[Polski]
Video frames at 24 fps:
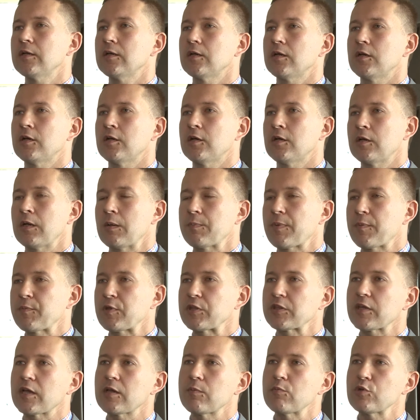E,
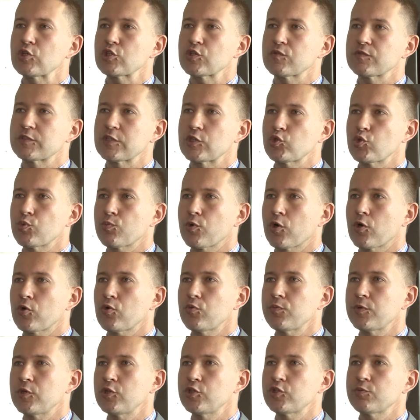pamiętajmy, że w zeszłym
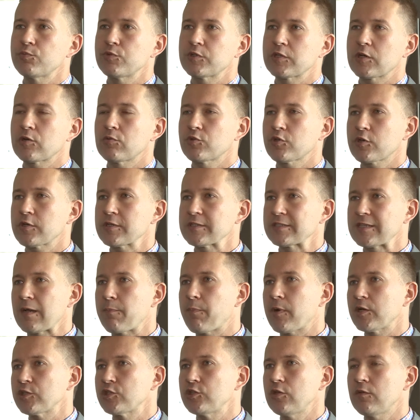roku mieliśmy taką trochę
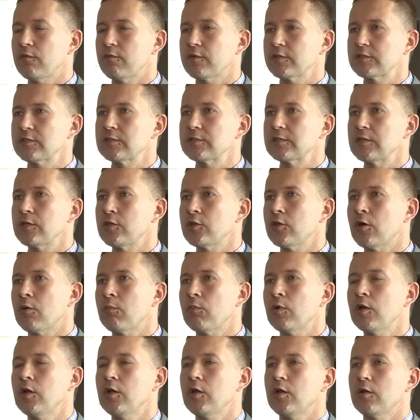zapaść inwestycyjną
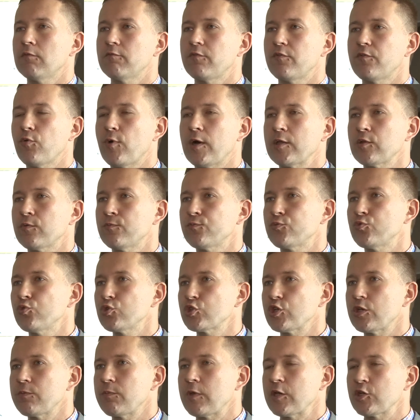wywołaną w
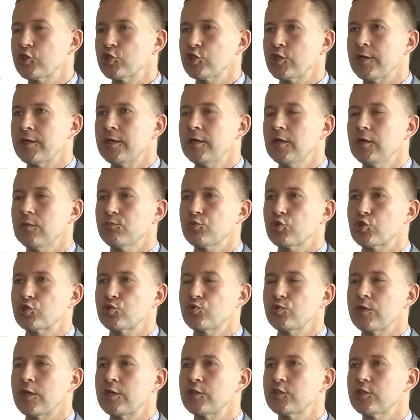dużej mierze
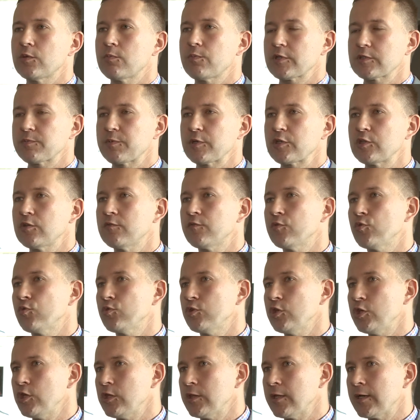przesunięciem perspektywy
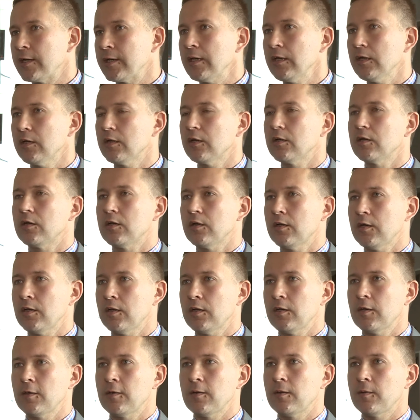unijnej unijnej,
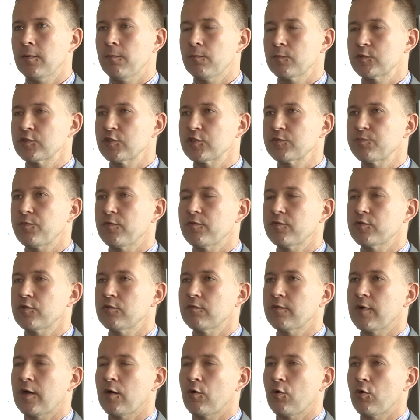co
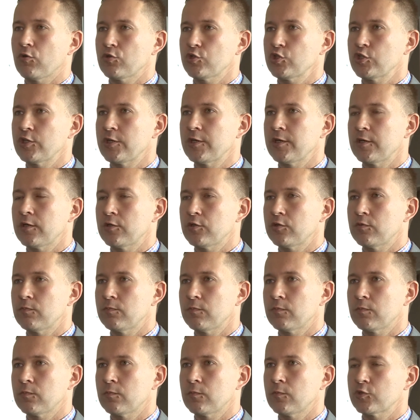spowodowało, że
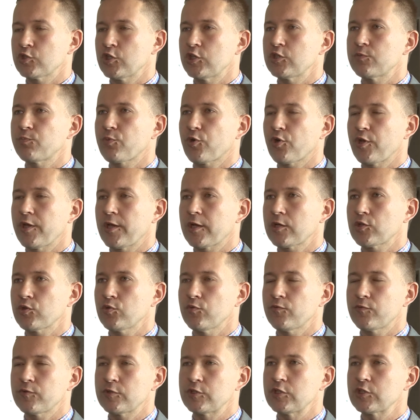mm, część
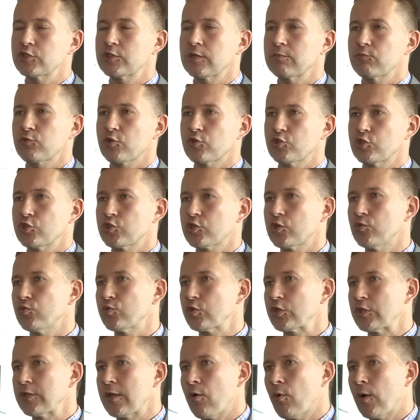projektów gdzieś tam troszeczkę
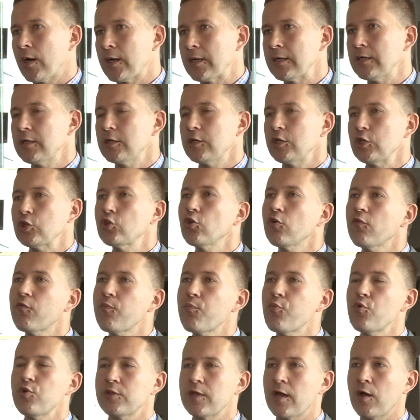utknęła i to
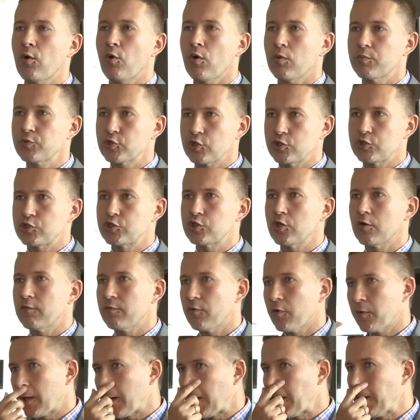wpłynęło
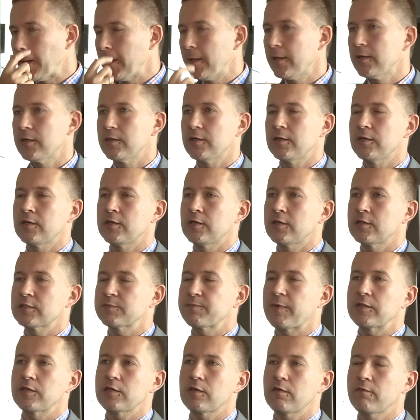przejściowo na e,
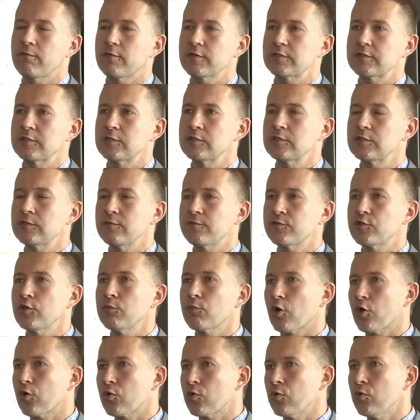spadek inwestycji. W tym
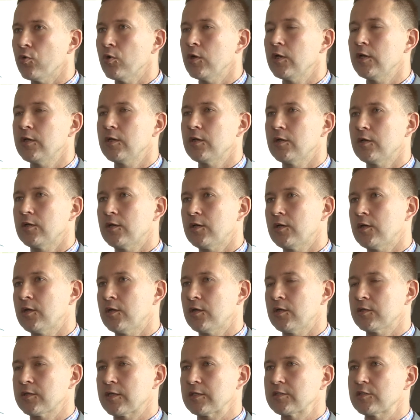roku
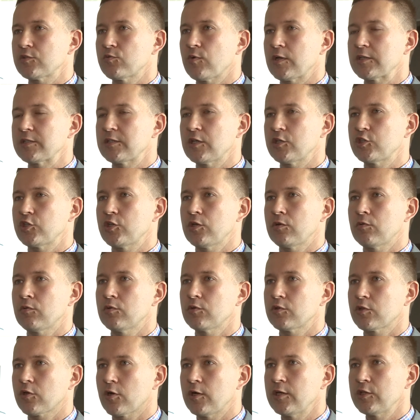e, ta sytuacja się
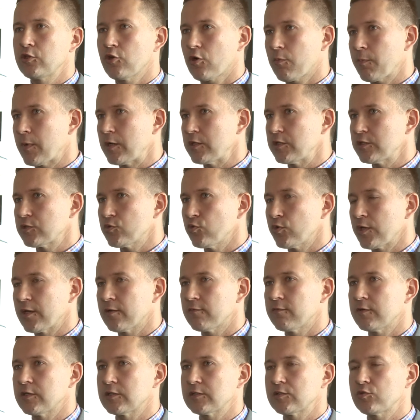trochę normalizuje,
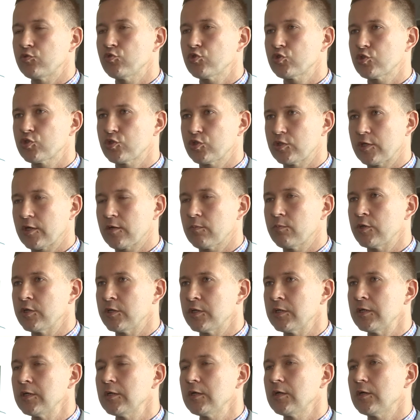więc już
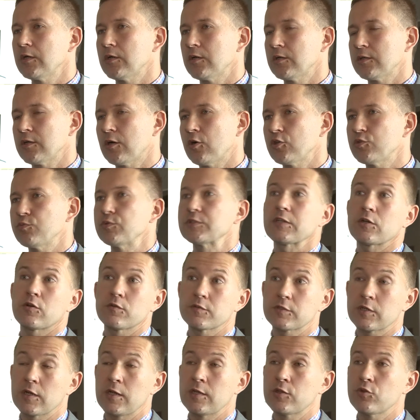jakby e, choćby z tego
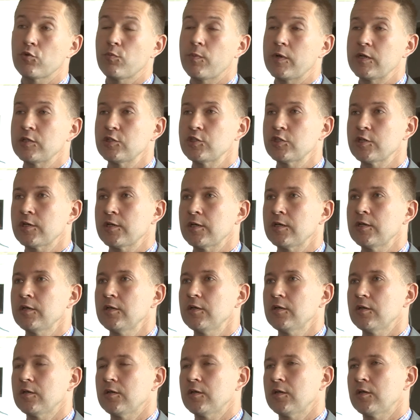względu będzie,
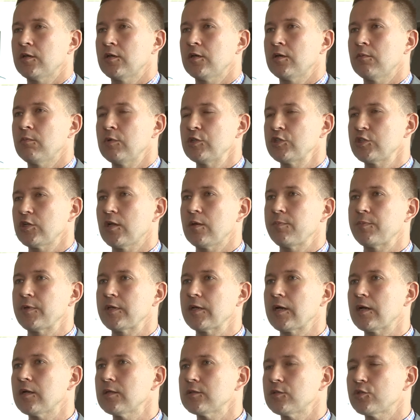będzie lepiej,
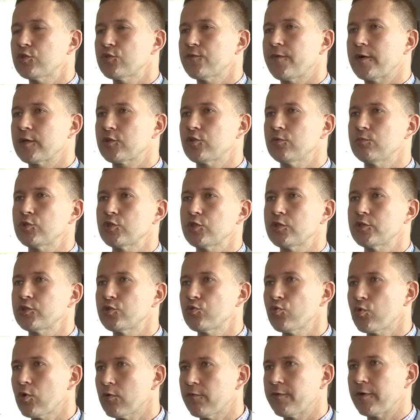ale też warto myśleć
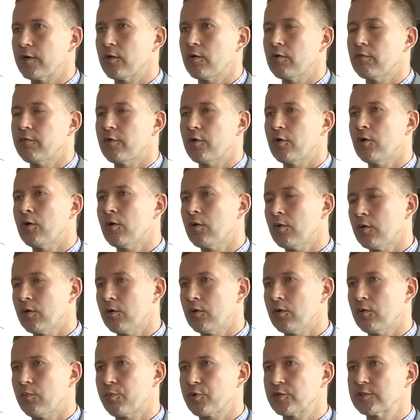długofalowo
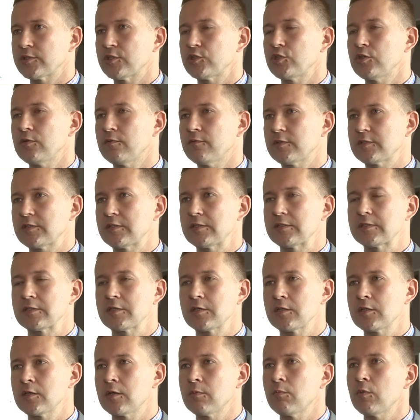o, o procesie
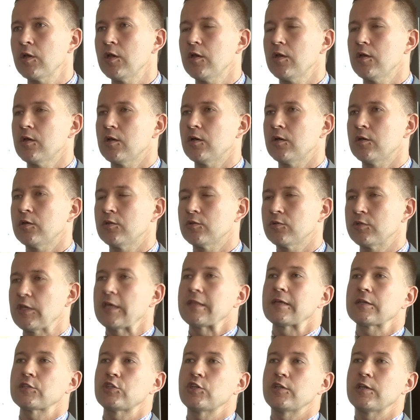inwestycyjnym. No nie
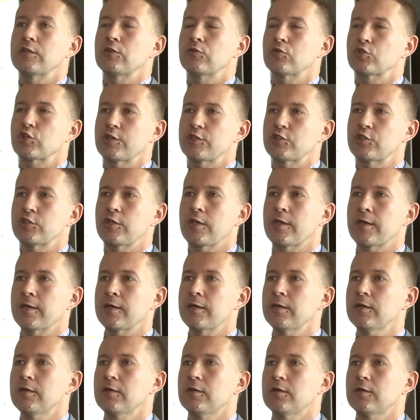da się jednocześnie